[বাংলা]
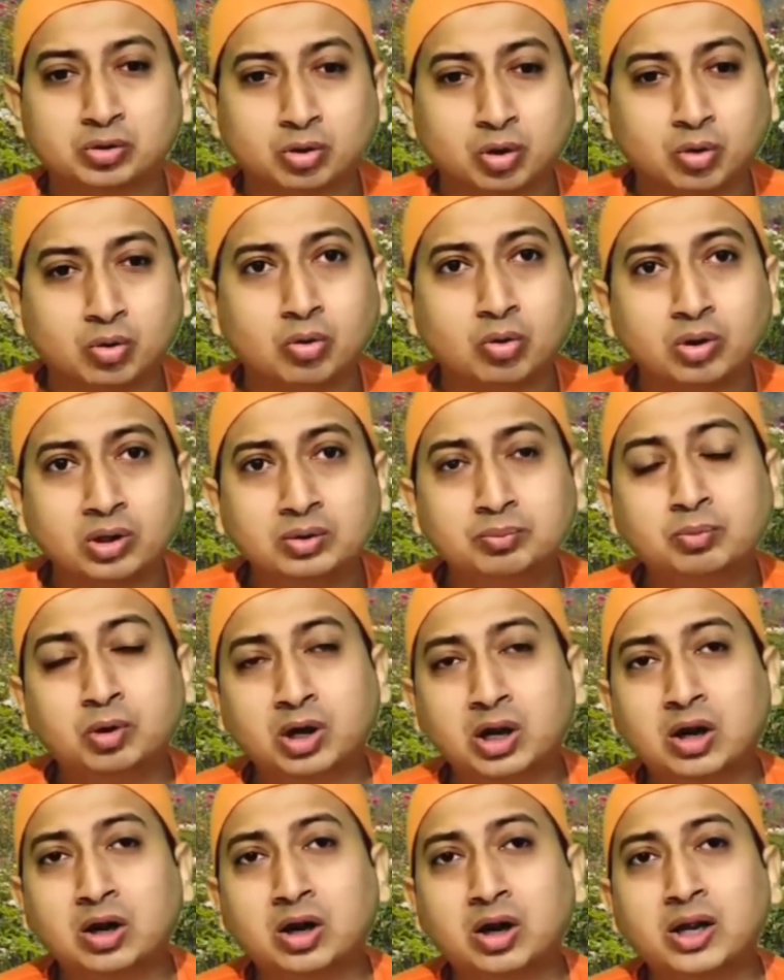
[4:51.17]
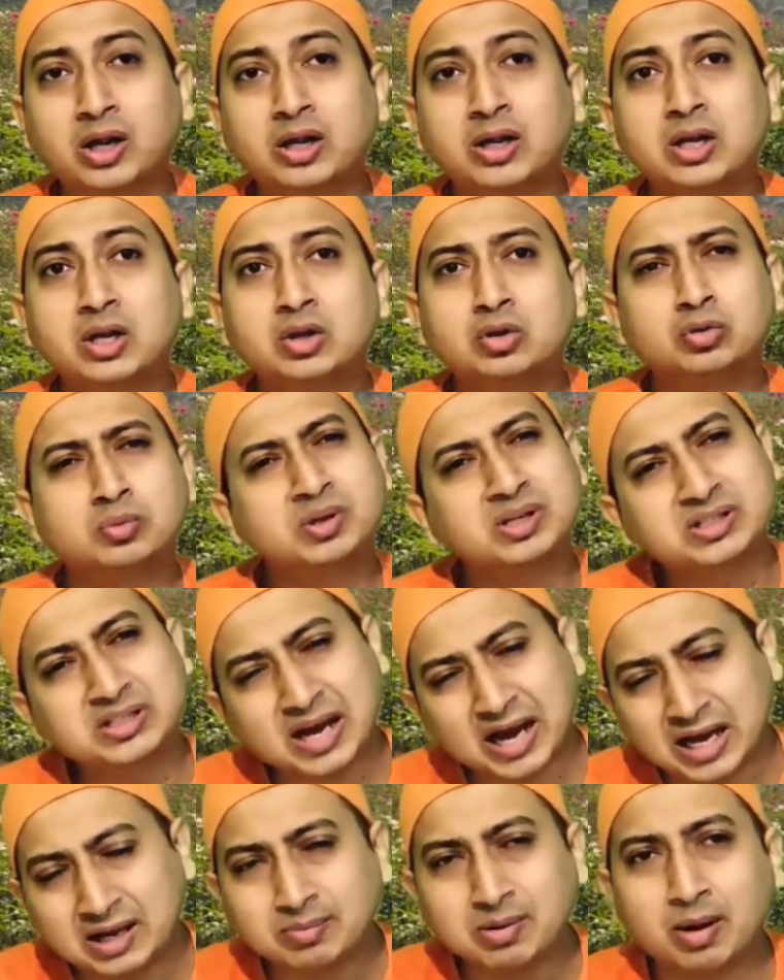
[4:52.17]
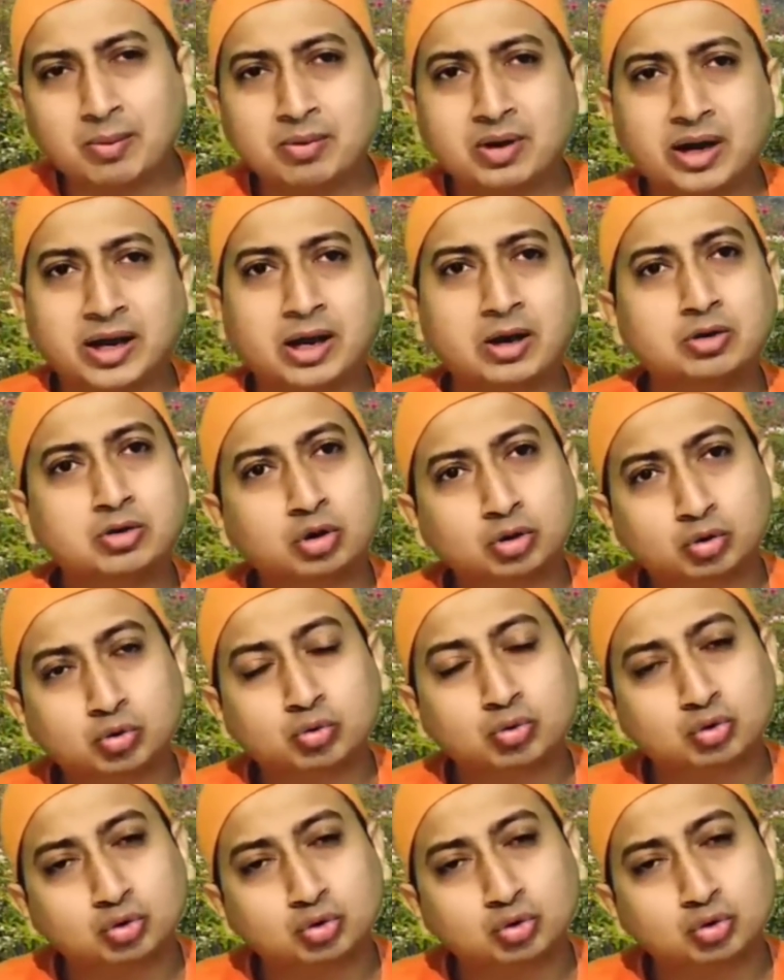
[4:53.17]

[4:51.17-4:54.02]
তখন বলা হয় তুমি যাই ভাবো না কেন যত